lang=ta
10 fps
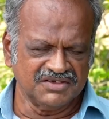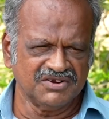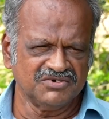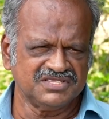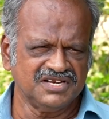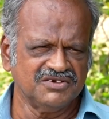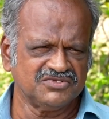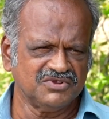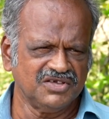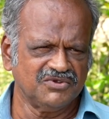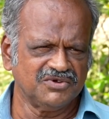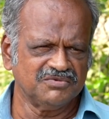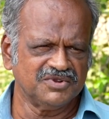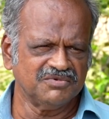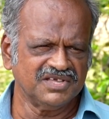எவ்வளவு தெளிவாக சொல்லிக் கொடுக்க
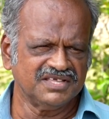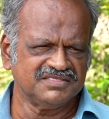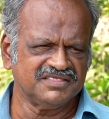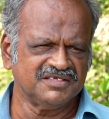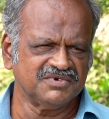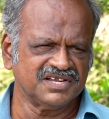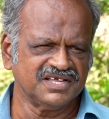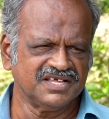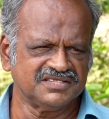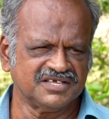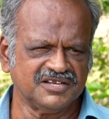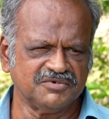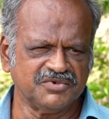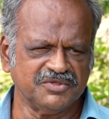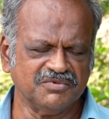முடியுமோ எந்தெந்த மரங்கள் ஏற்றுக்கொள்ள
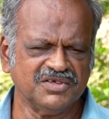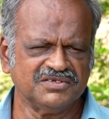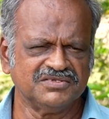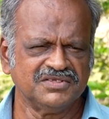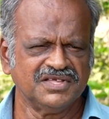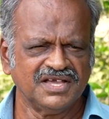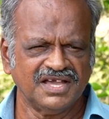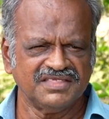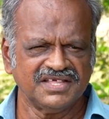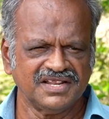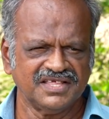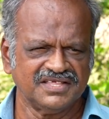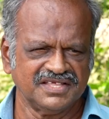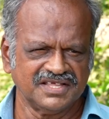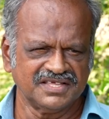முடியுமோ அதையெல்லாம்
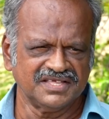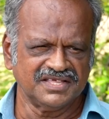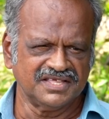எனக்கு